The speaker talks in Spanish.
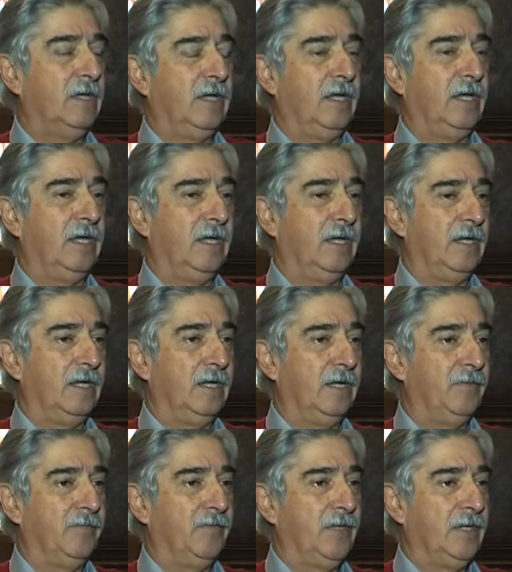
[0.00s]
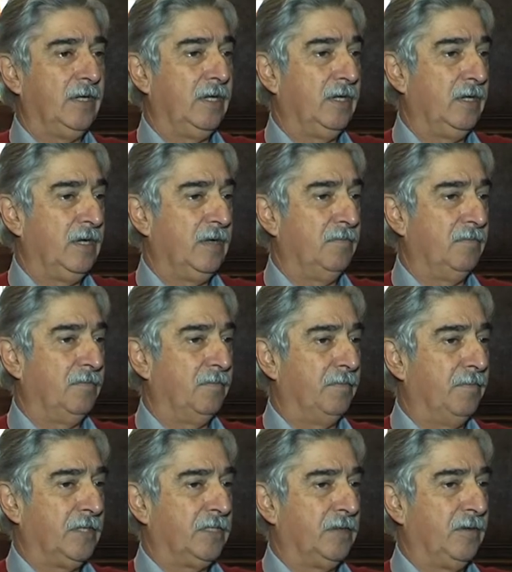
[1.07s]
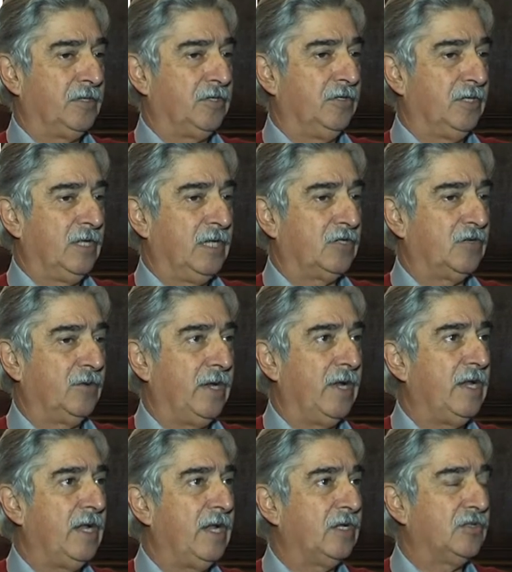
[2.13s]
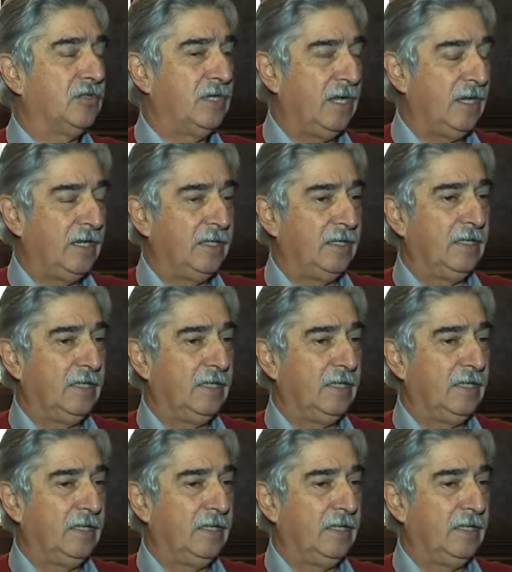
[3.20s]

Eh, es en preservación de la soberanía nacional.